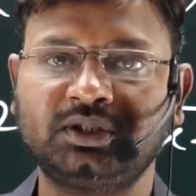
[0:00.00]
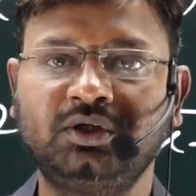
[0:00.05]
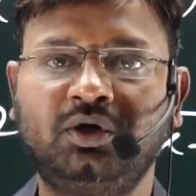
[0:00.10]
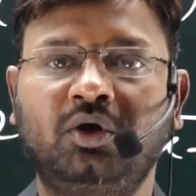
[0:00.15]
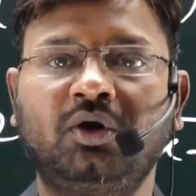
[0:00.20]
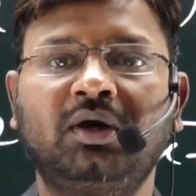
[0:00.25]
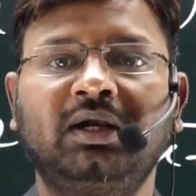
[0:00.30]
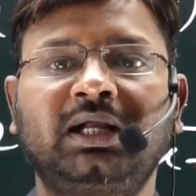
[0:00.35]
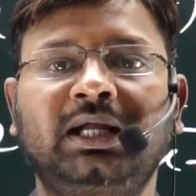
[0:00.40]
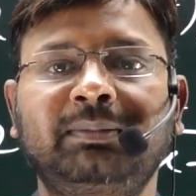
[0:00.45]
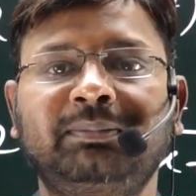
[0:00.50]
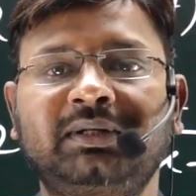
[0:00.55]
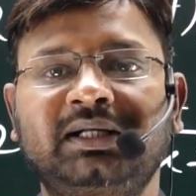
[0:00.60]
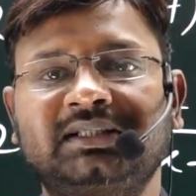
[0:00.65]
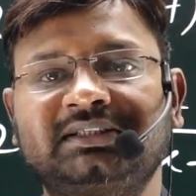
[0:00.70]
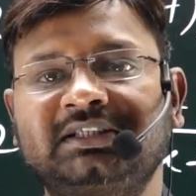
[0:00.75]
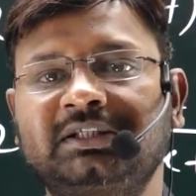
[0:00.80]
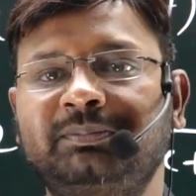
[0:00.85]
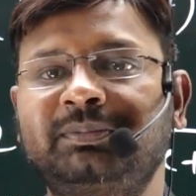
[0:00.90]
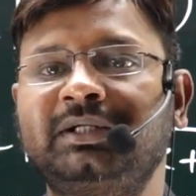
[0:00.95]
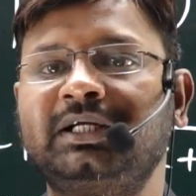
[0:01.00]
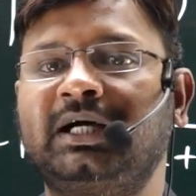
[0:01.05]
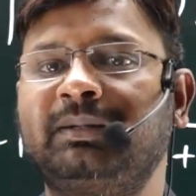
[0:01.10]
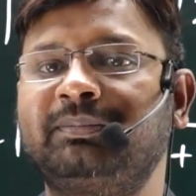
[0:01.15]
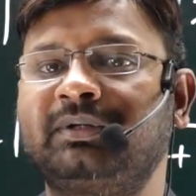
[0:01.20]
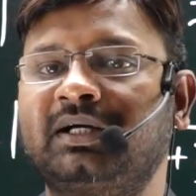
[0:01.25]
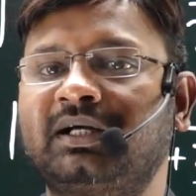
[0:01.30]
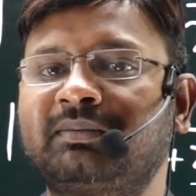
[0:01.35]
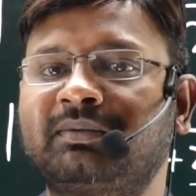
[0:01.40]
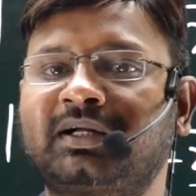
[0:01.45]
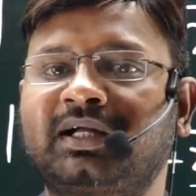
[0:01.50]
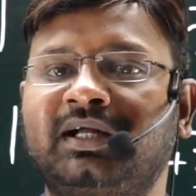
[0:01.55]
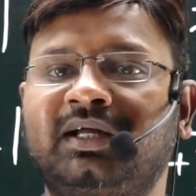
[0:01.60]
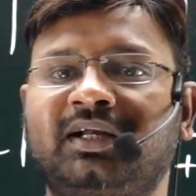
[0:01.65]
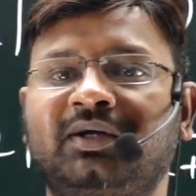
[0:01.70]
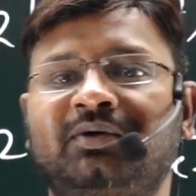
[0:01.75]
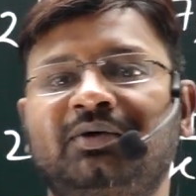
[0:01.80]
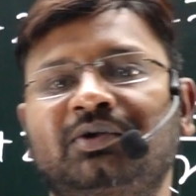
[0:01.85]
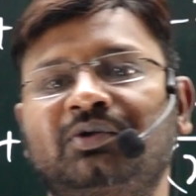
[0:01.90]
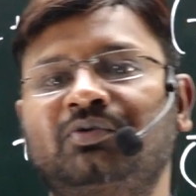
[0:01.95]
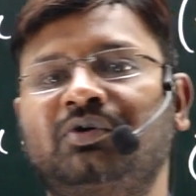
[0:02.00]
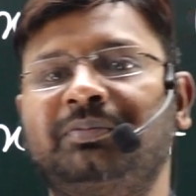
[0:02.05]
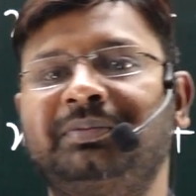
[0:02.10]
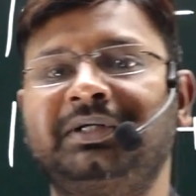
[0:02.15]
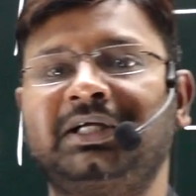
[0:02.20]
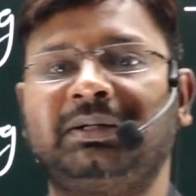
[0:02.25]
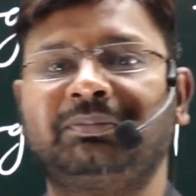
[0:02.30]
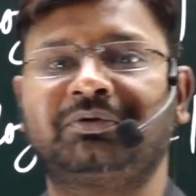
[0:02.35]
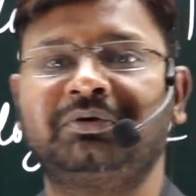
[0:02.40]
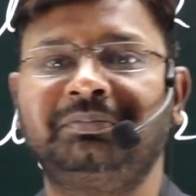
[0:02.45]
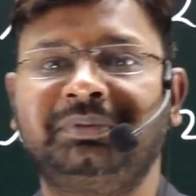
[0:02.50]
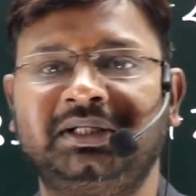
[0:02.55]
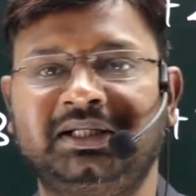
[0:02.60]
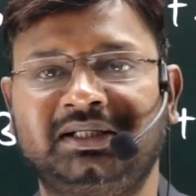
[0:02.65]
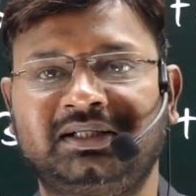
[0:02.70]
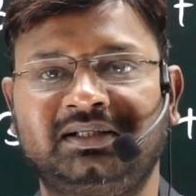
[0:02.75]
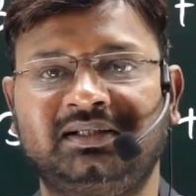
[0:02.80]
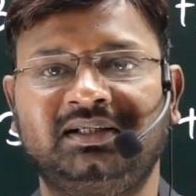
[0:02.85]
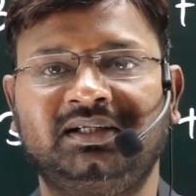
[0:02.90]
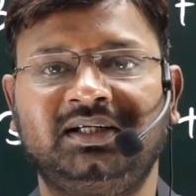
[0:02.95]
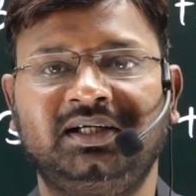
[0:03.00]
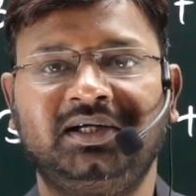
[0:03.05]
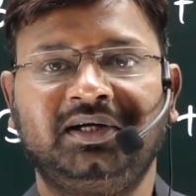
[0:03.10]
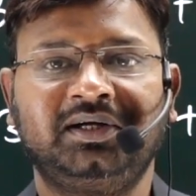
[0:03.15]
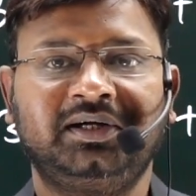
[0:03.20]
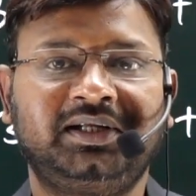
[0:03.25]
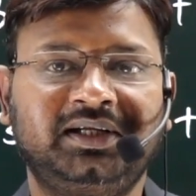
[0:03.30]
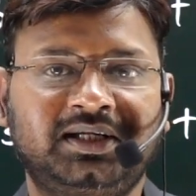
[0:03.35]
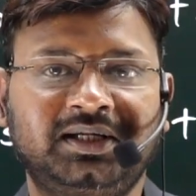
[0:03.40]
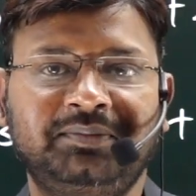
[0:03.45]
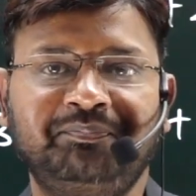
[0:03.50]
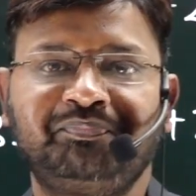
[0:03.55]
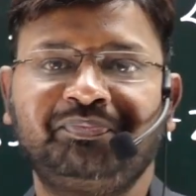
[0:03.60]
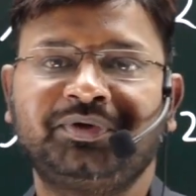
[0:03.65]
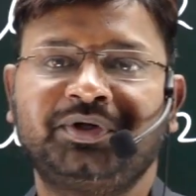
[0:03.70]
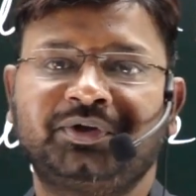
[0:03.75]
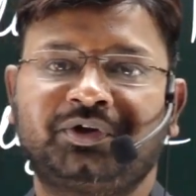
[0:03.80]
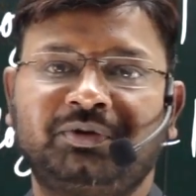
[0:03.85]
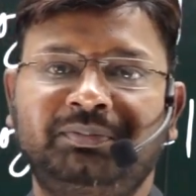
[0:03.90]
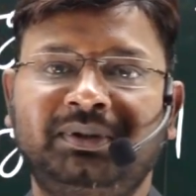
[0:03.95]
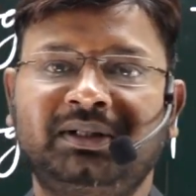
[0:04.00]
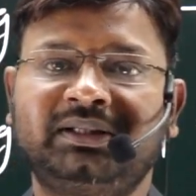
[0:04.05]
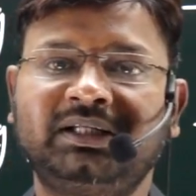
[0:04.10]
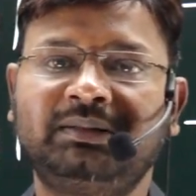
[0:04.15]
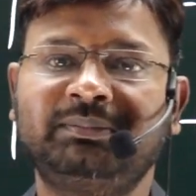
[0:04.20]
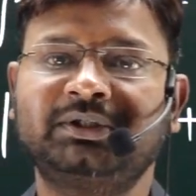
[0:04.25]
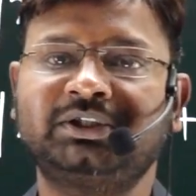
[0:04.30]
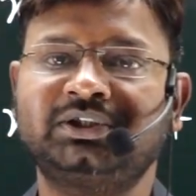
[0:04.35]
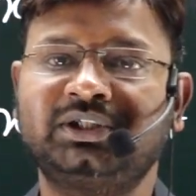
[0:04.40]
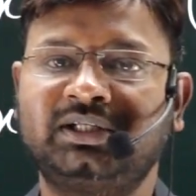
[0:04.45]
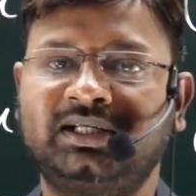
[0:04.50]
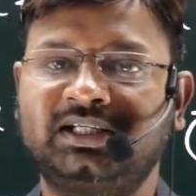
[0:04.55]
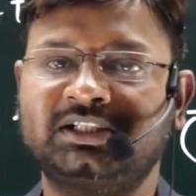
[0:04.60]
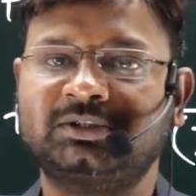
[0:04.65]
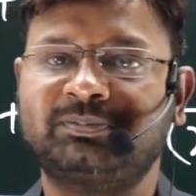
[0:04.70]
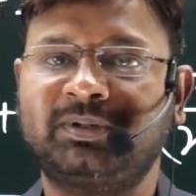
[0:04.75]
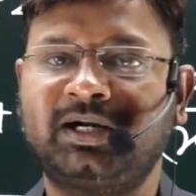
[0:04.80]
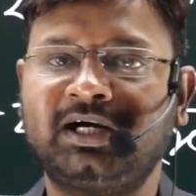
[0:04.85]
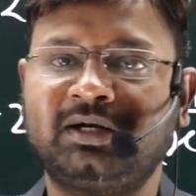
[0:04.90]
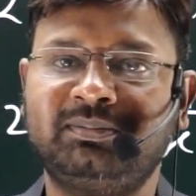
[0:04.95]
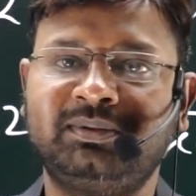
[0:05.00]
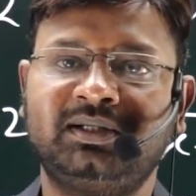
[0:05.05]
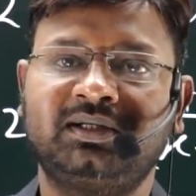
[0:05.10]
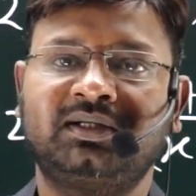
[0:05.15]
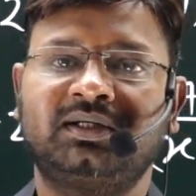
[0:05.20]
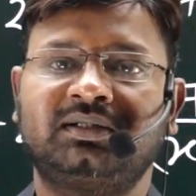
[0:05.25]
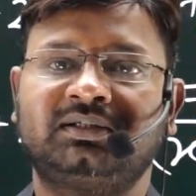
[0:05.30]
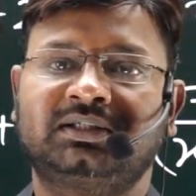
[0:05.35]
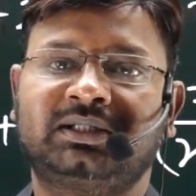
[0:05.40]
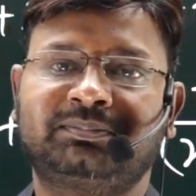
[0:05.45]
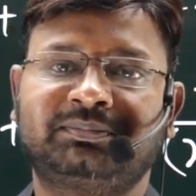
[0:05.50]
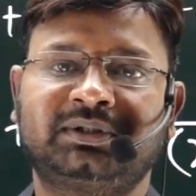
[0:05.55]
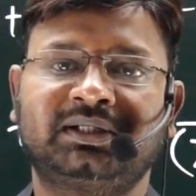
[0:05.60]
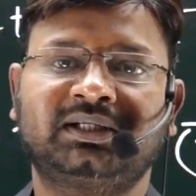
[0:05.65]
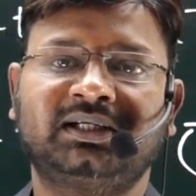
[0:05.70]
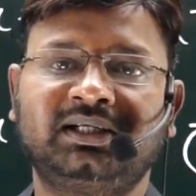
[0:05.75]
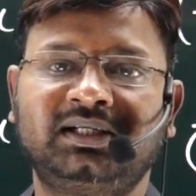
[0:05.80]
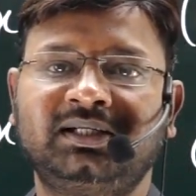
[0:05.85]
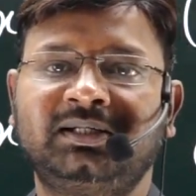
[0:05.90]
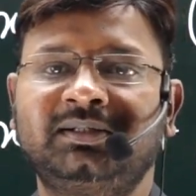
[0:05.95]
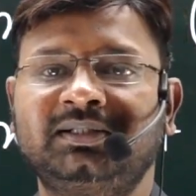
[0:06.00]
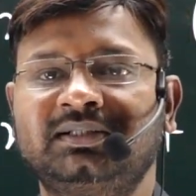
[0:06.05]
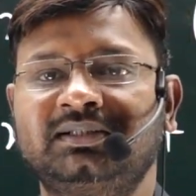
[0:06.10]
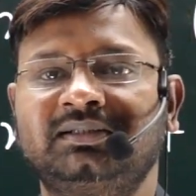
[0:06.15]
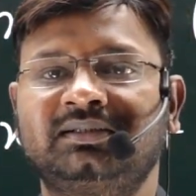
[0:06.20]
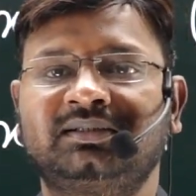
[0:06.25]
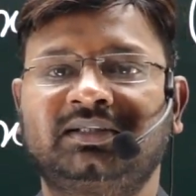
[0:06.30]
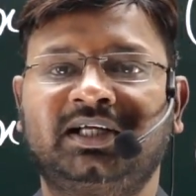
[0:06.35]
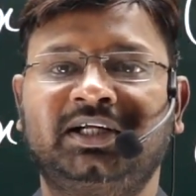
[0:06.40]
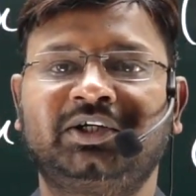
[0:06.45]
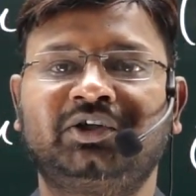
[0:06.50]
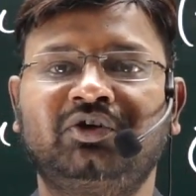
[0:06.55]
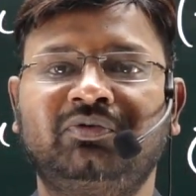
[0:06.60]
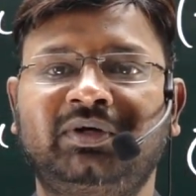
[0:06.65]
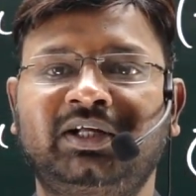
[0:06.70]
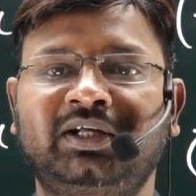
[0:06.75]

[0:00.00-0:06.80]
और लाइव क्लासेज भी आप अगर कह रहे हो तो वह भी आपको मिलेंगी ठीक है तो मिलते हैं बच्चे नेक्स्ट पार्ट में तब तक के लिए थैंक यू वेरी